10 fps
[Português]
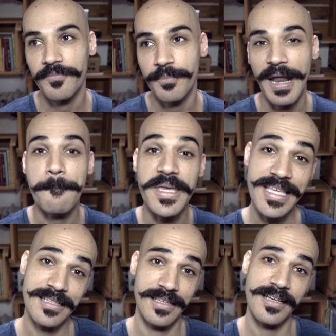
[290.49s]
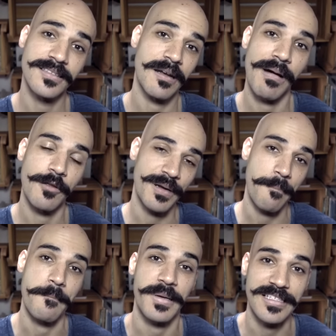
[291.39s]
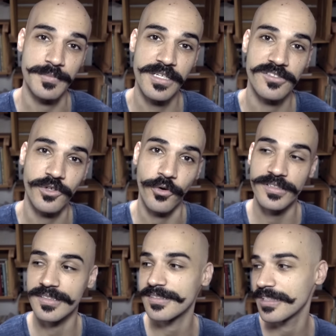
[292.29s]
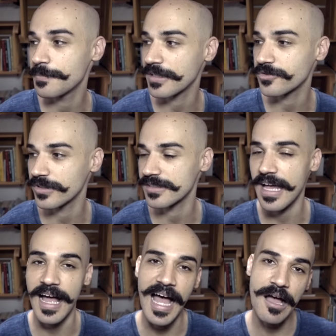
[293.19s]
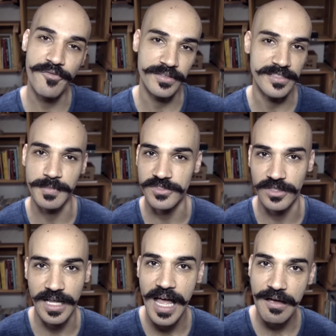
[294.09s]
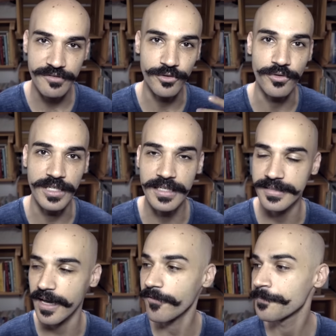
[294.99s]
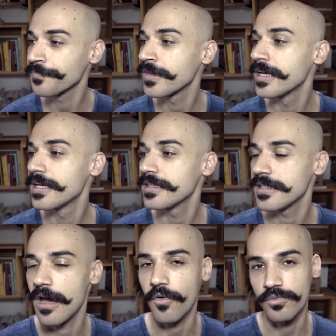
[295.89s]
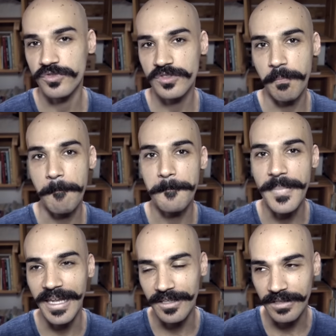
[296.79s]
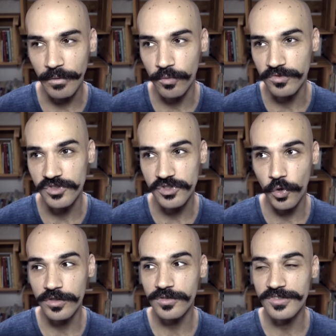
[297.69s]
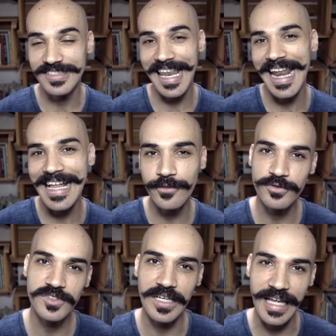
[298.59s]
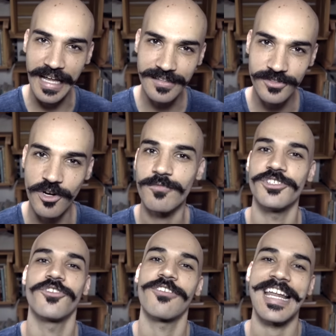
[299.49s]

para mim, né? Trabalho para as minhas coisas e para as coisas da Rafa, da espaçonave, do Gorila e tal. E alguns alguns outros seletos clientes, como o Diogo